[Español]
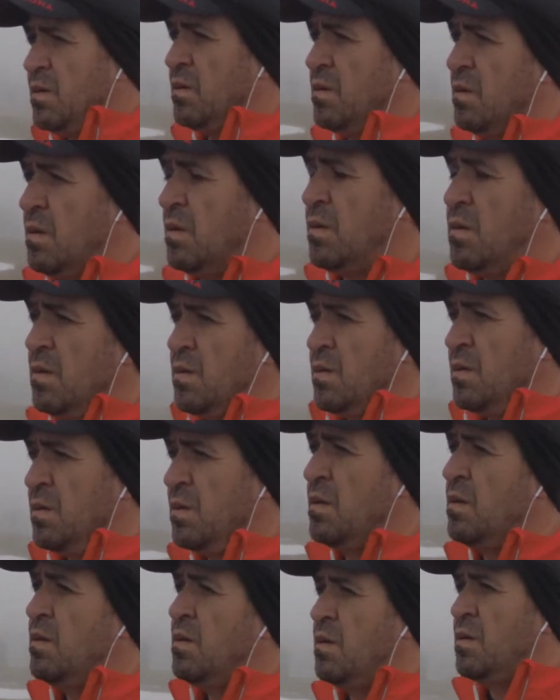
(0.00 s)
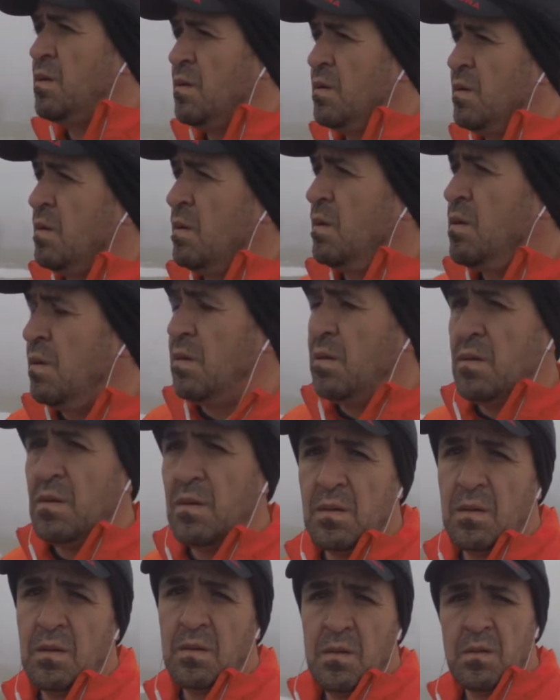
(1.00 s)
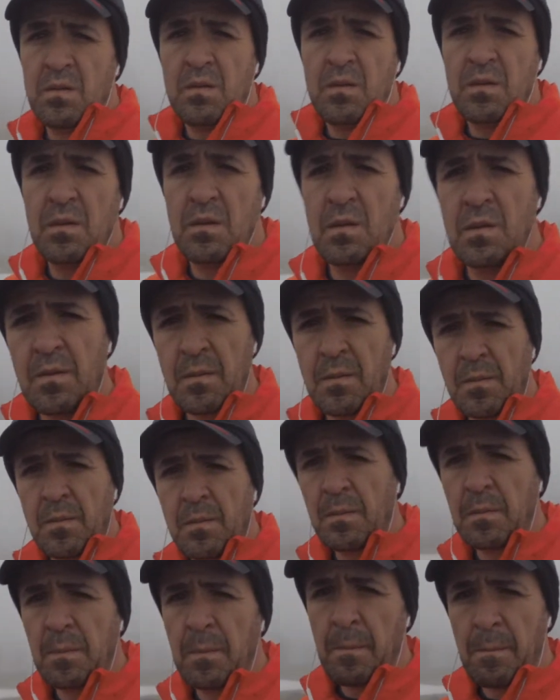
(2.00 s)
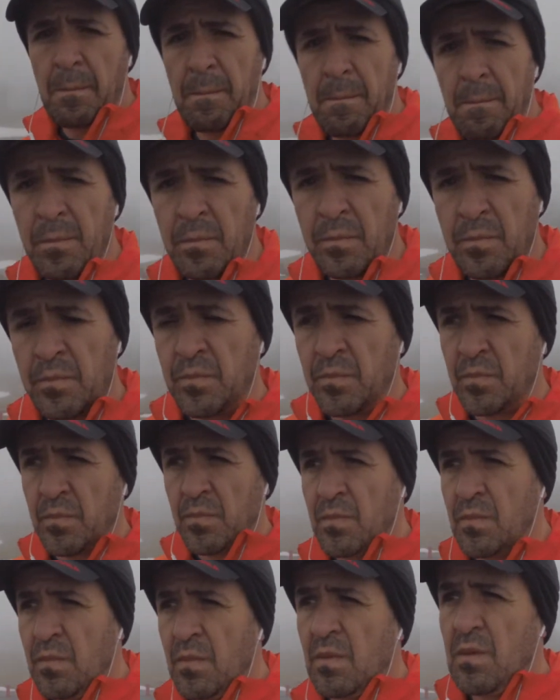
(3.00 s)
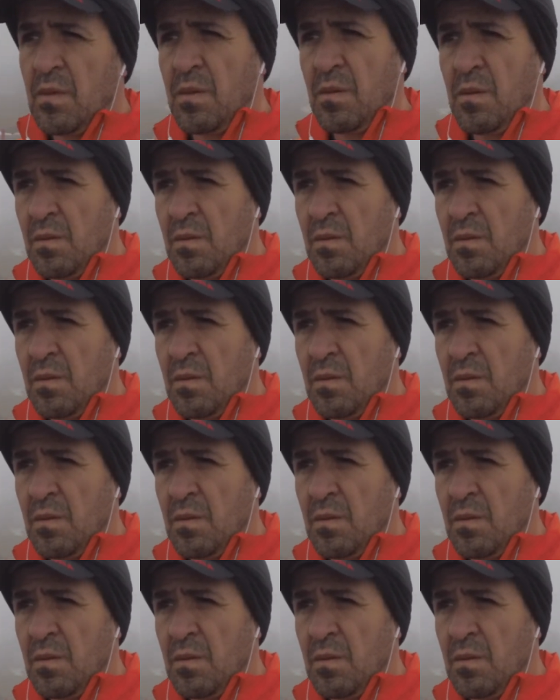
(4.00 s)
a gusto. Sí. Con ganas de otro cafecito. Ahora sí se disfruta